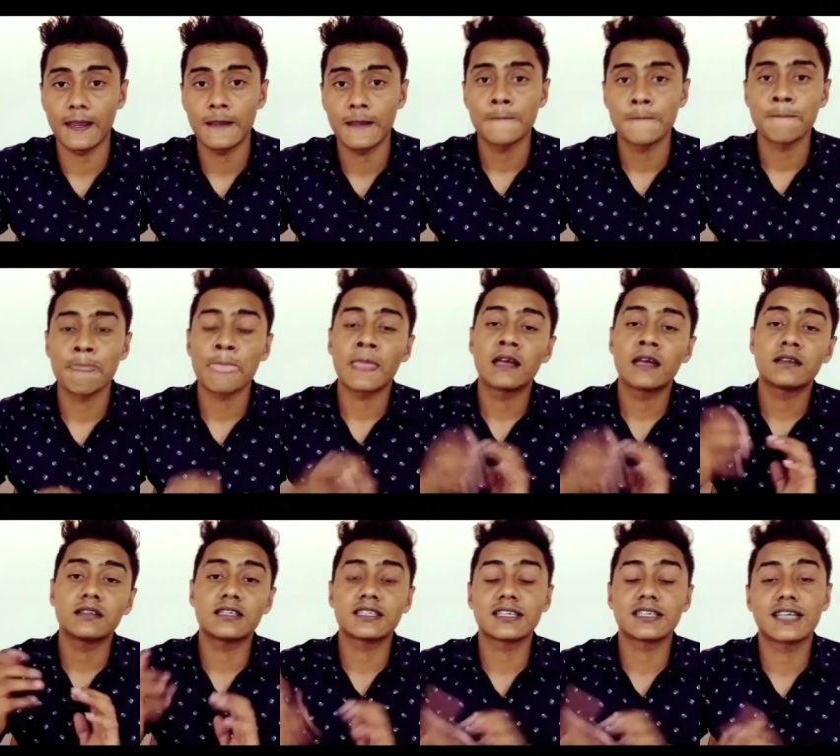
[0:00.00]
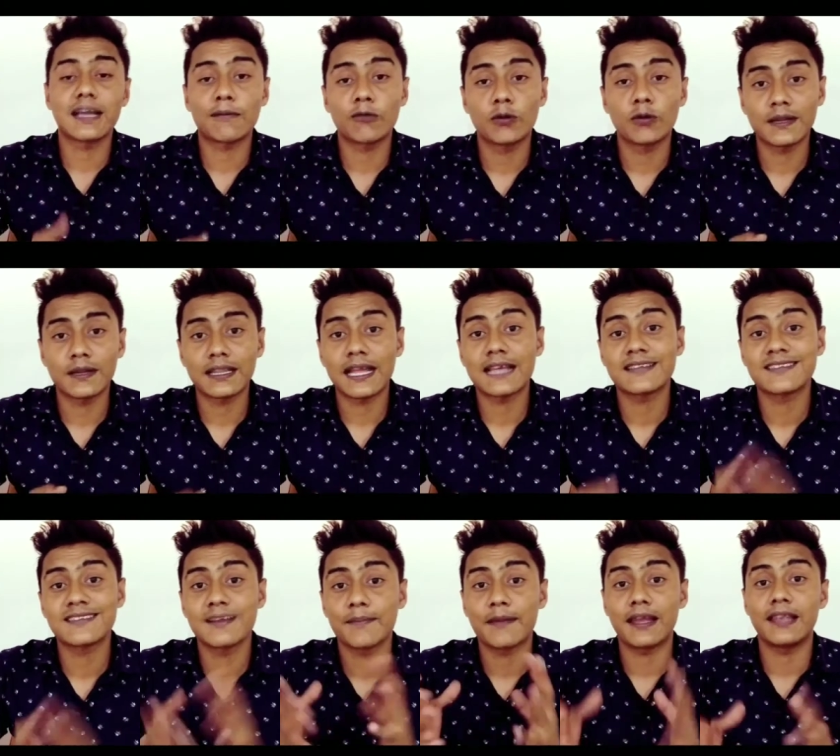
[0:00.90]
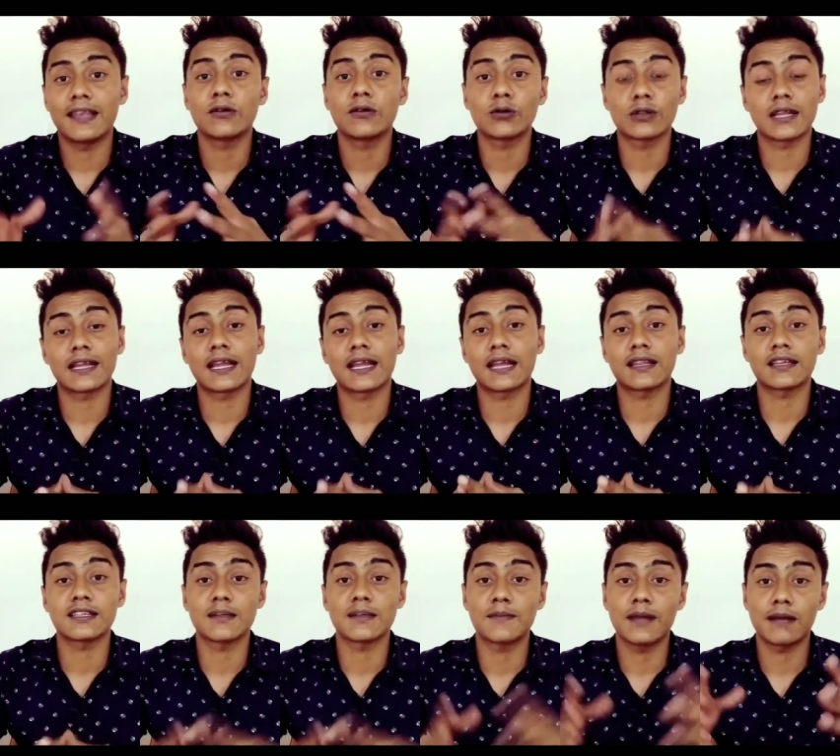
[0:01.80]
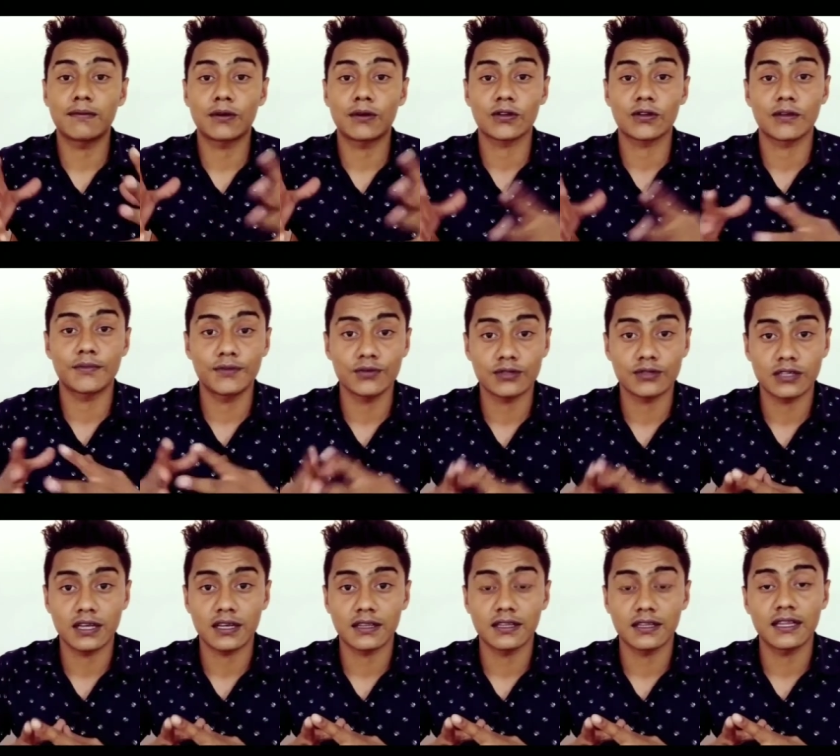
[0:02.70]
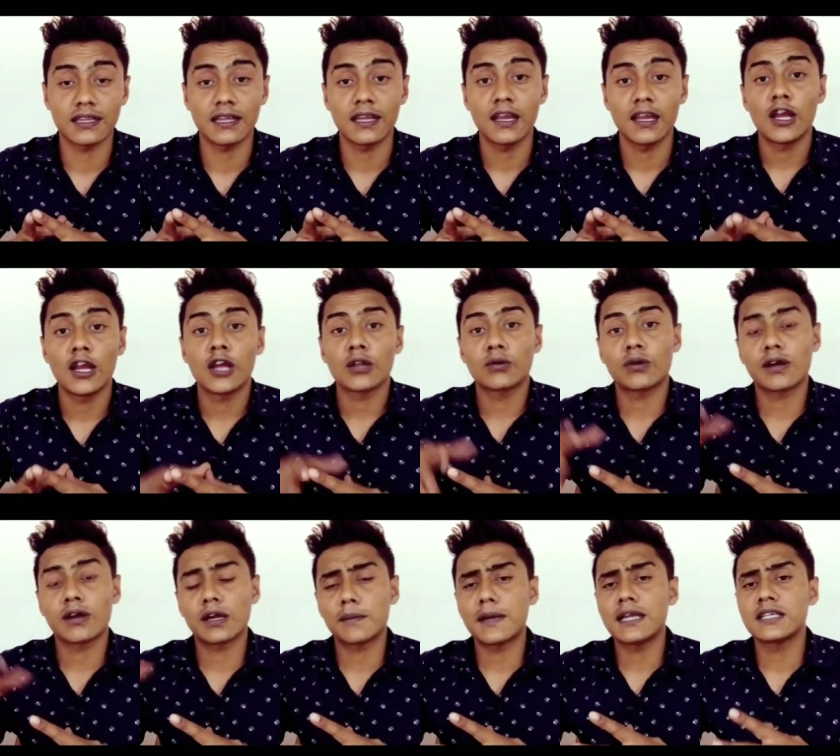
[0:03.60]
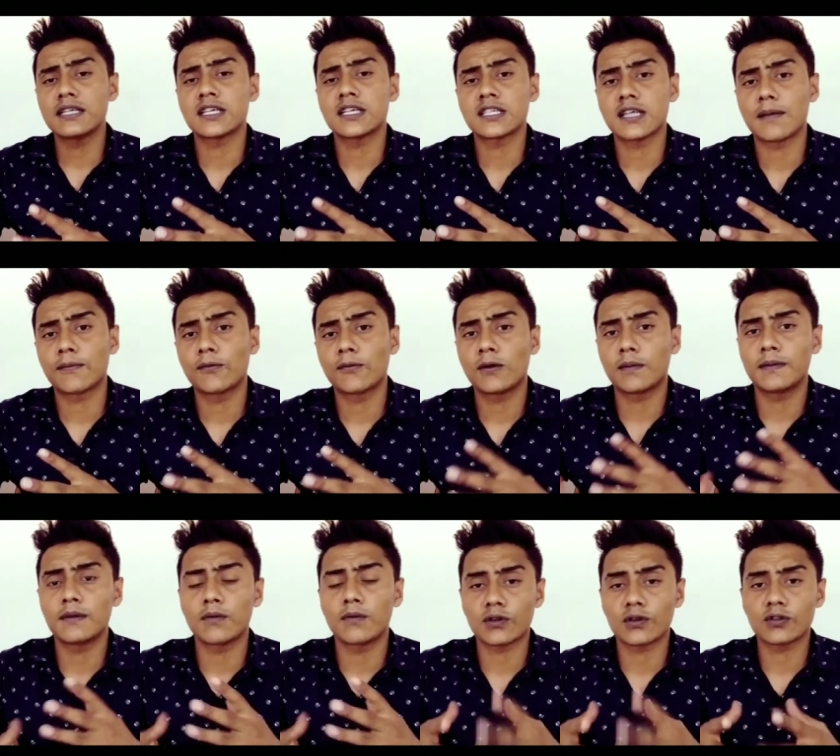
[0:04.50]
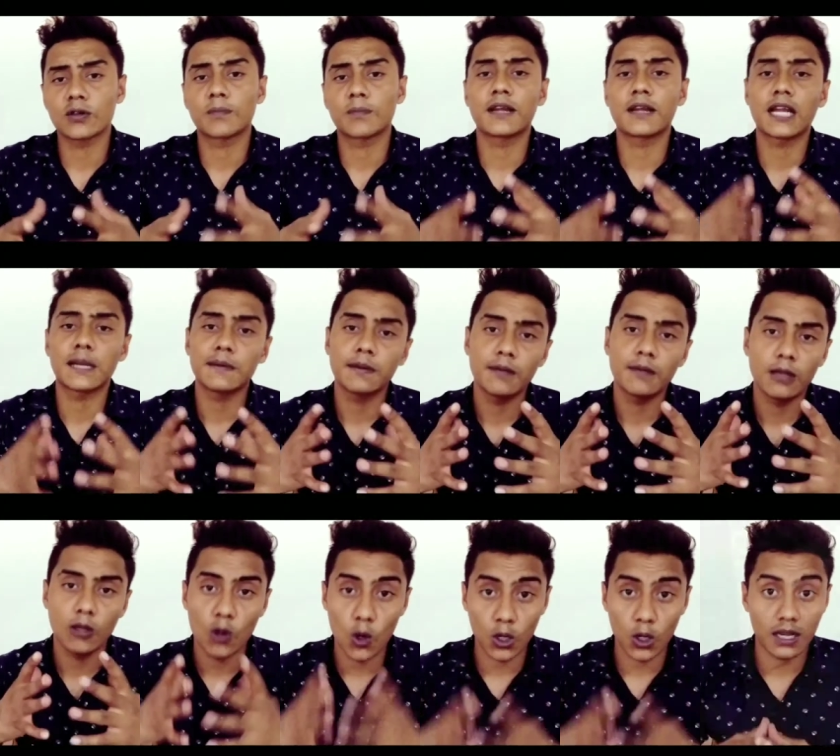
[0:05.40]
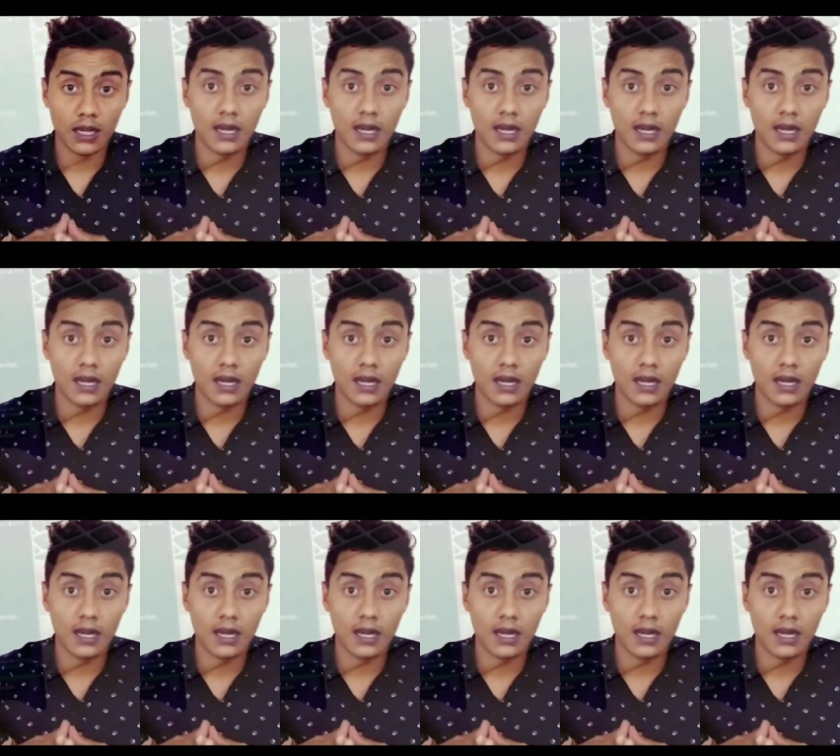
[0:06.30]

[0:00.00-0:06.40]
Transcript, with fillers: है जैसे कि आपको पता है इससे पहले होता क्या था जब भी आप व्हाट्सअप यूज़ करते थे तो अगर बाई चांस आपको अपने व्हाट्सअप पे कभी भी लॉक